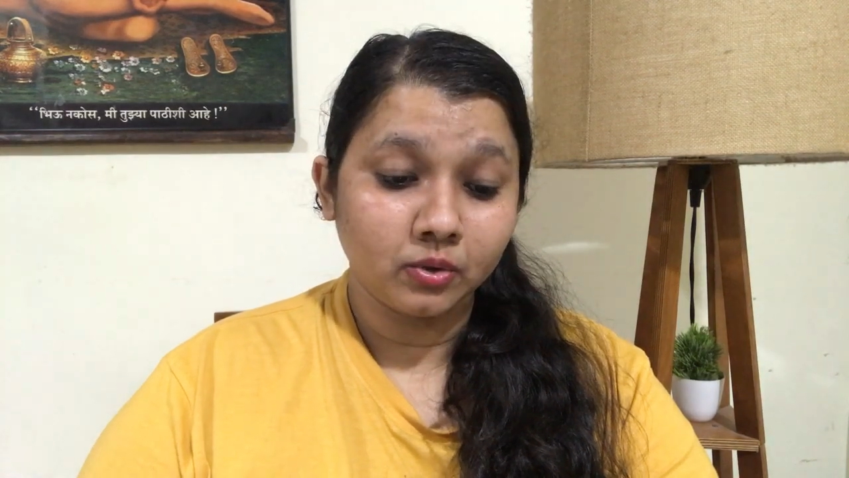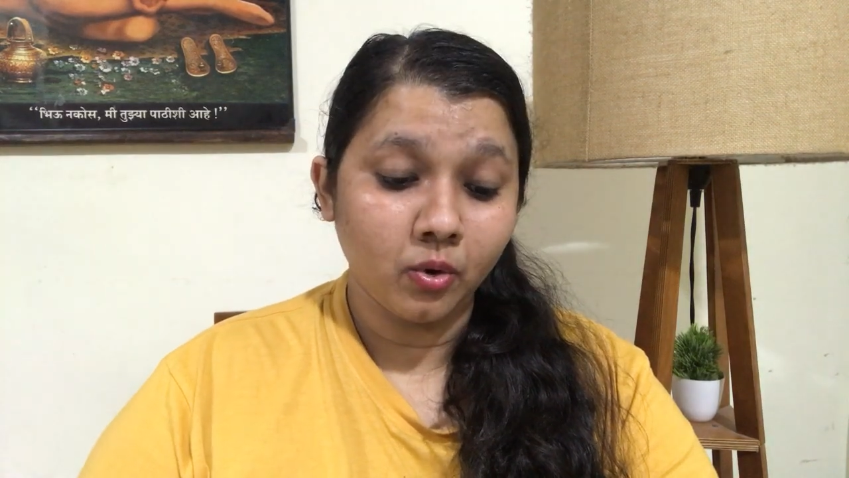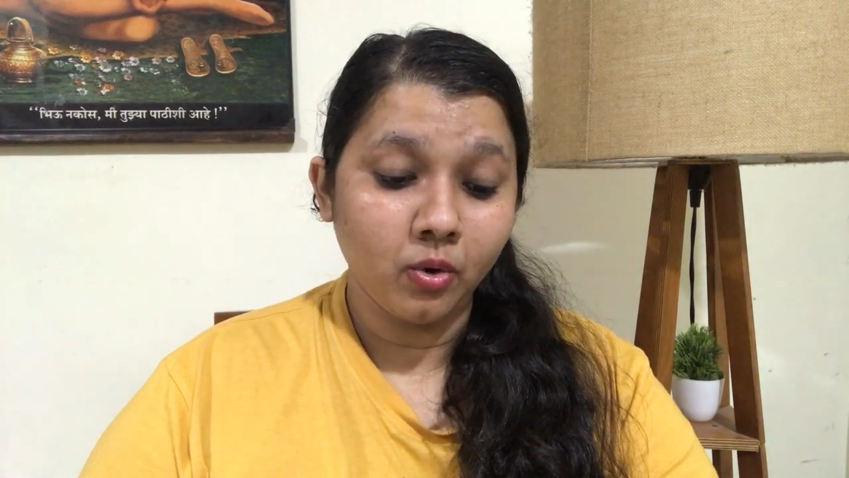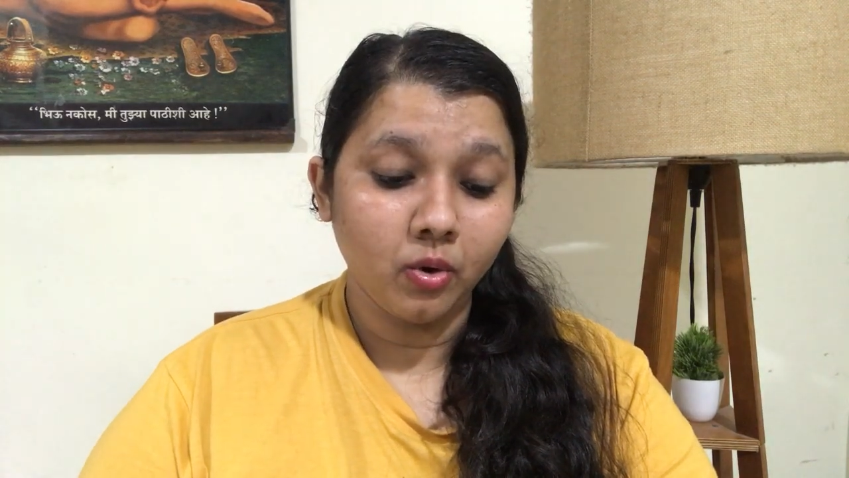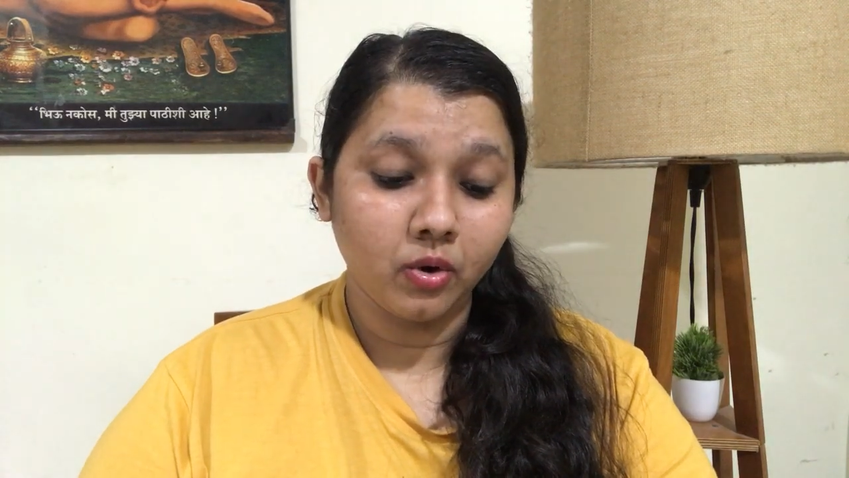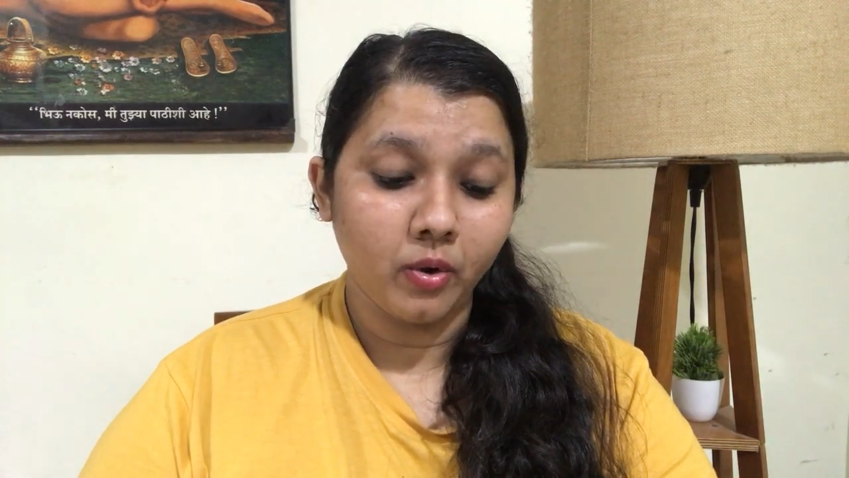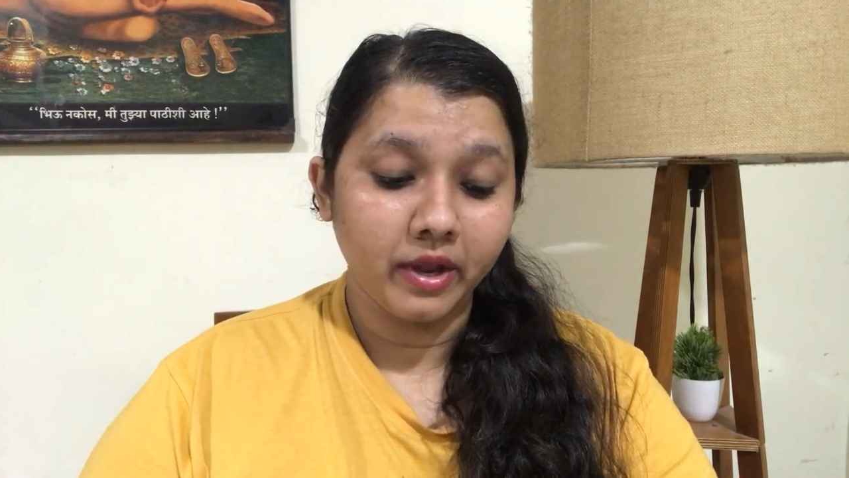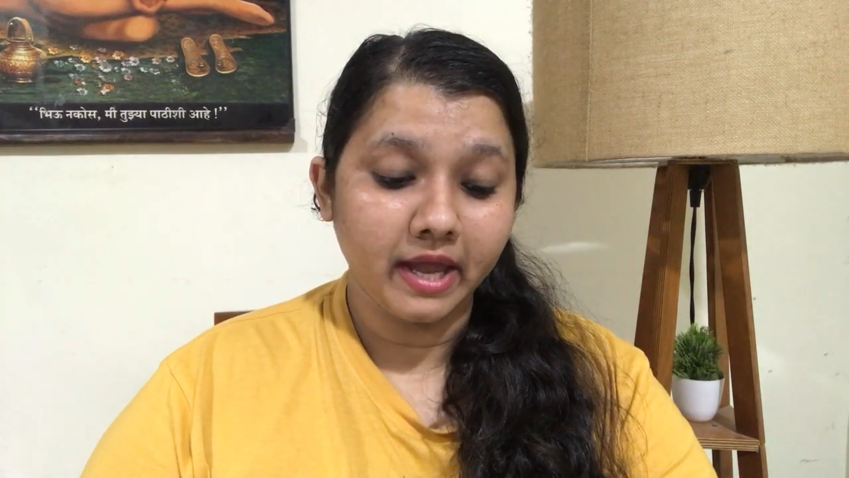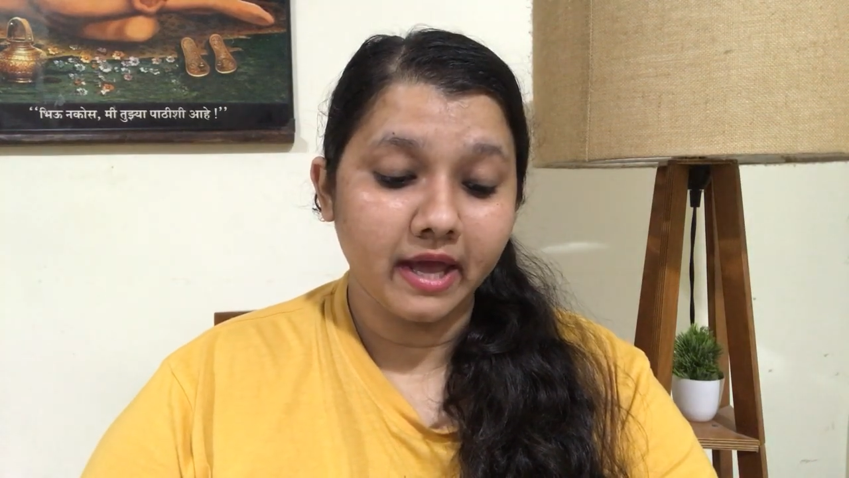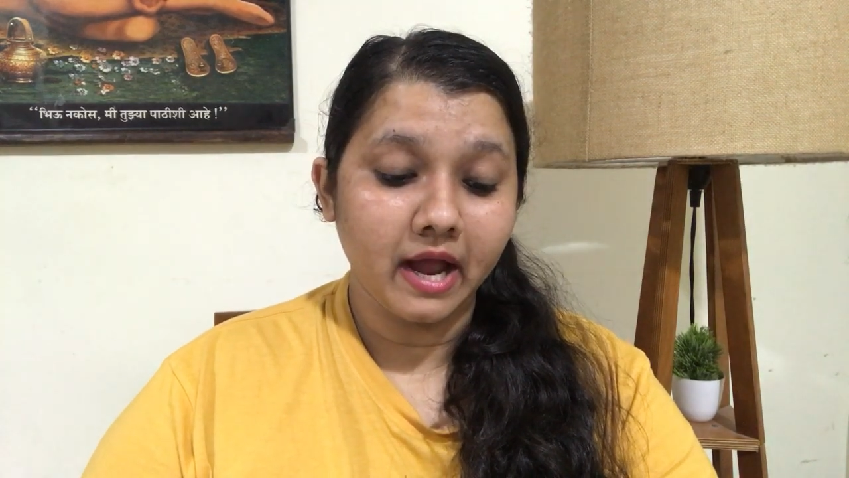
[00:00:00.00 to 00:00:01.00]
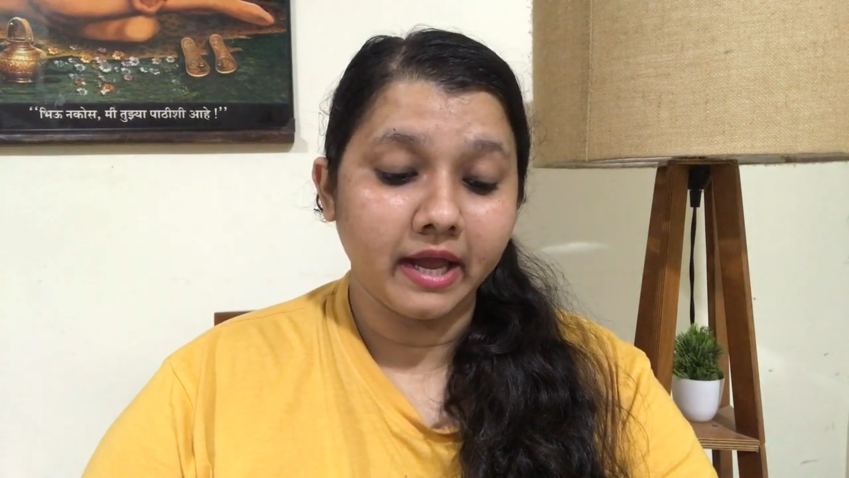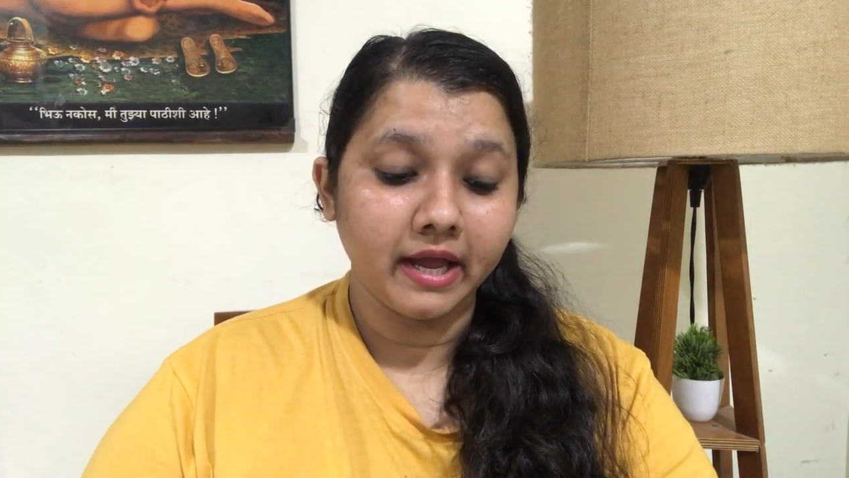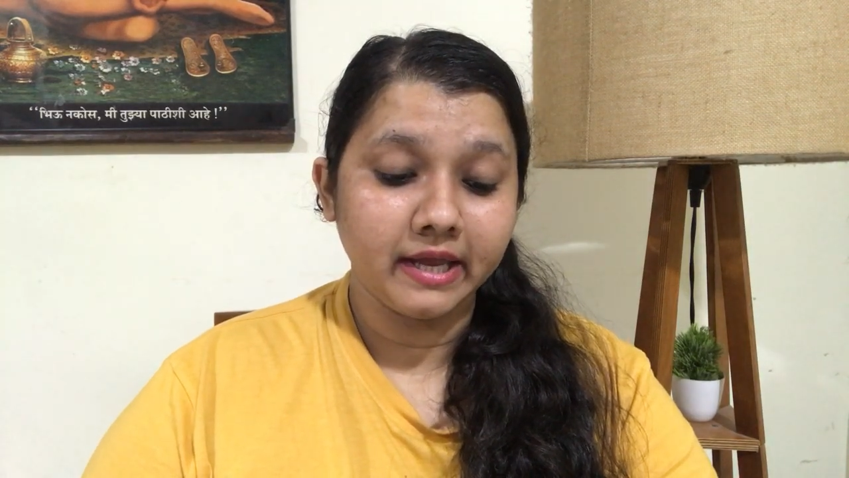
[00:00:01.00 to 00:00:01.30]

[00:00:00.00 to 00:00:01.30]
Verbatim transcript: तो कोई कह रहा है